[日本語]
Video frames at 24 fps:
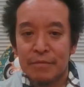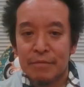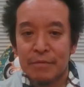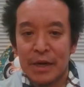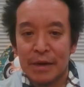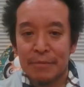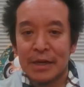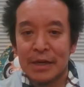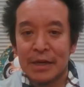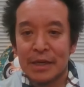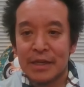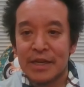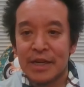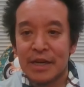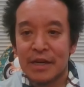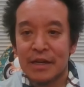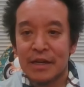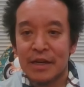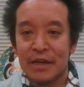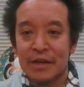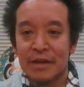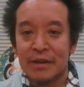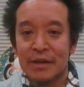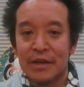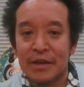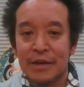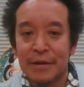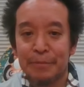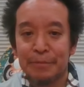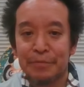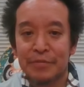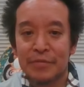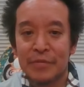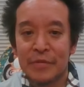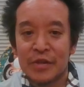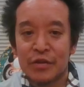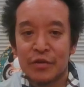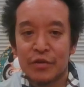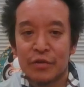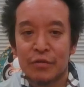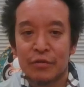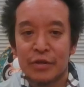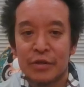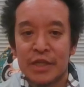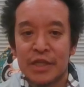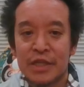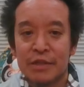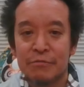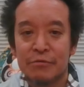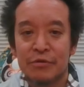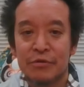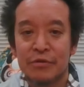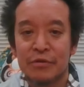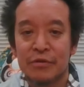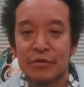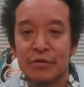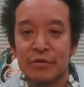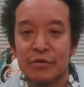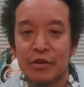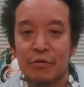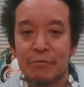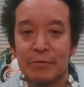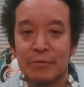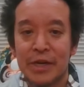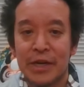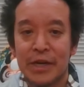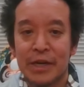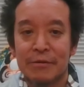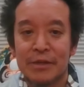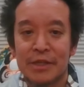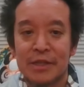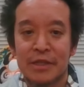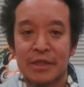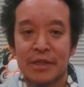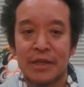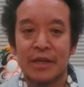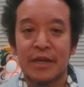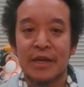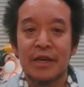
まあまあ、いや、はい。と一部読み上げますね。